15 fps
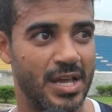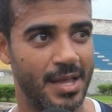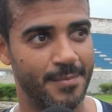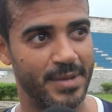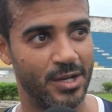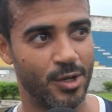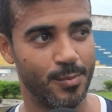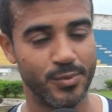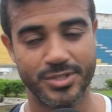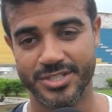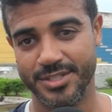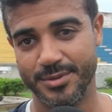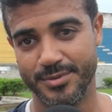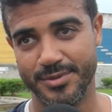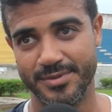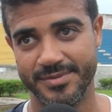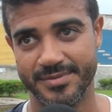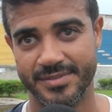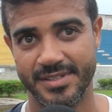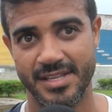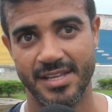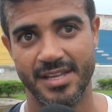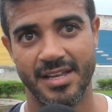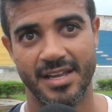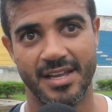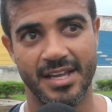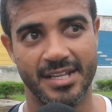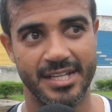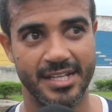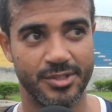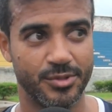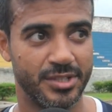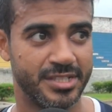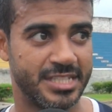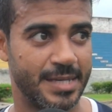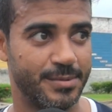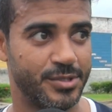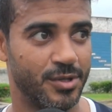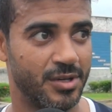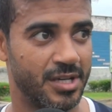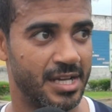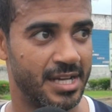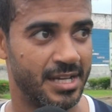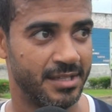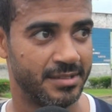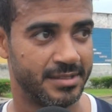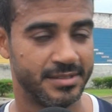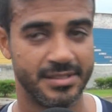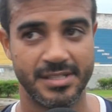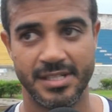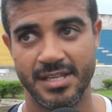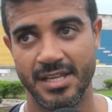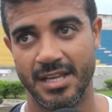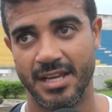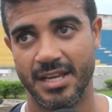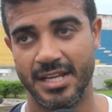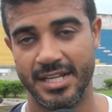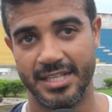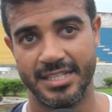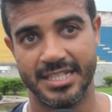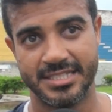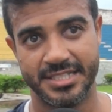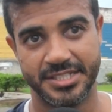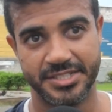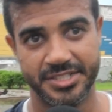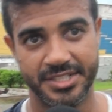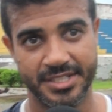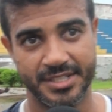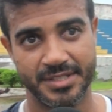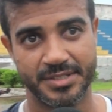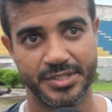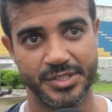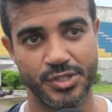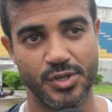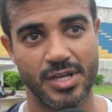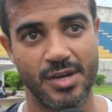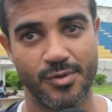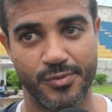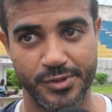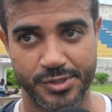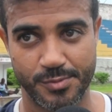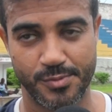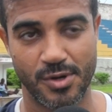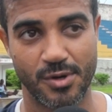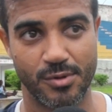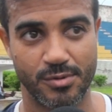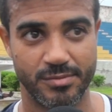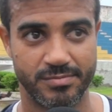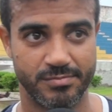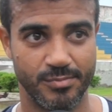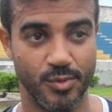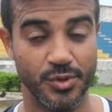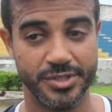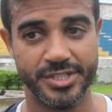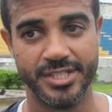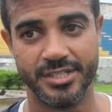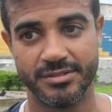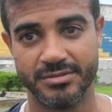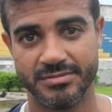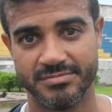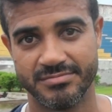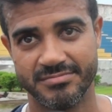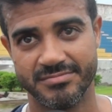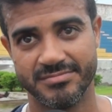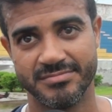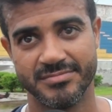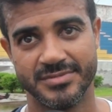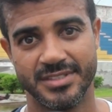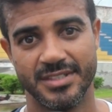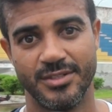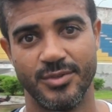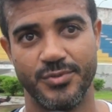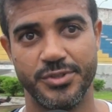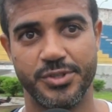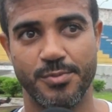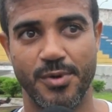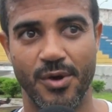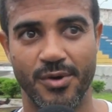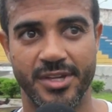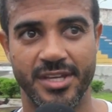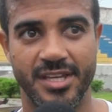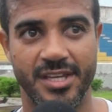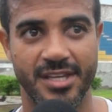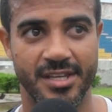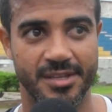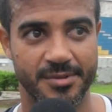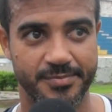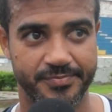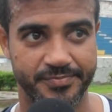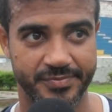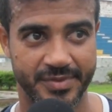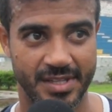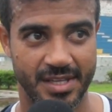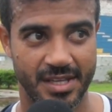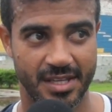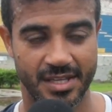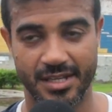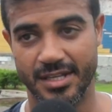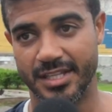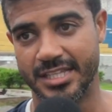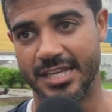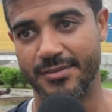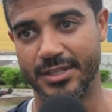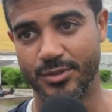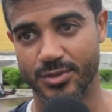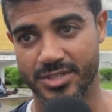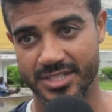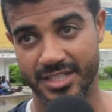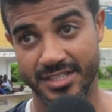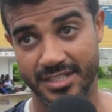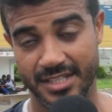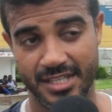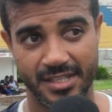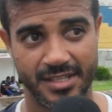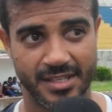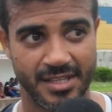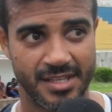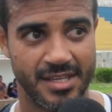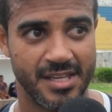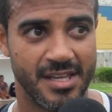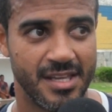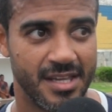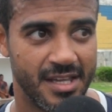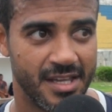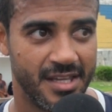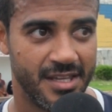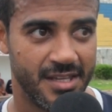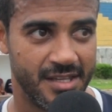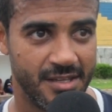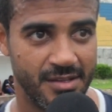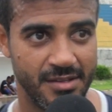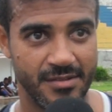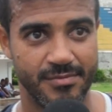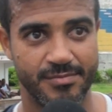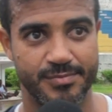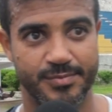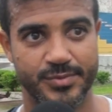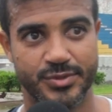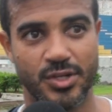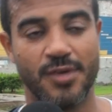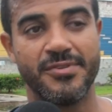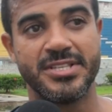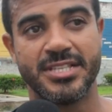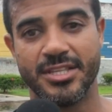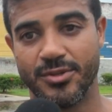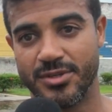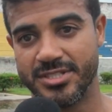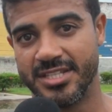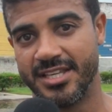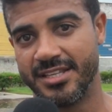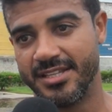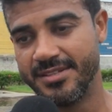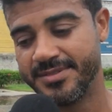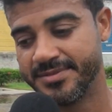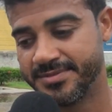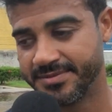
É melhor possível, viu? galera toda que sabe jogar, galera das antigas, jogava futebol bonito, futebol que encantava a torcida, né? E só vencedores aí, né?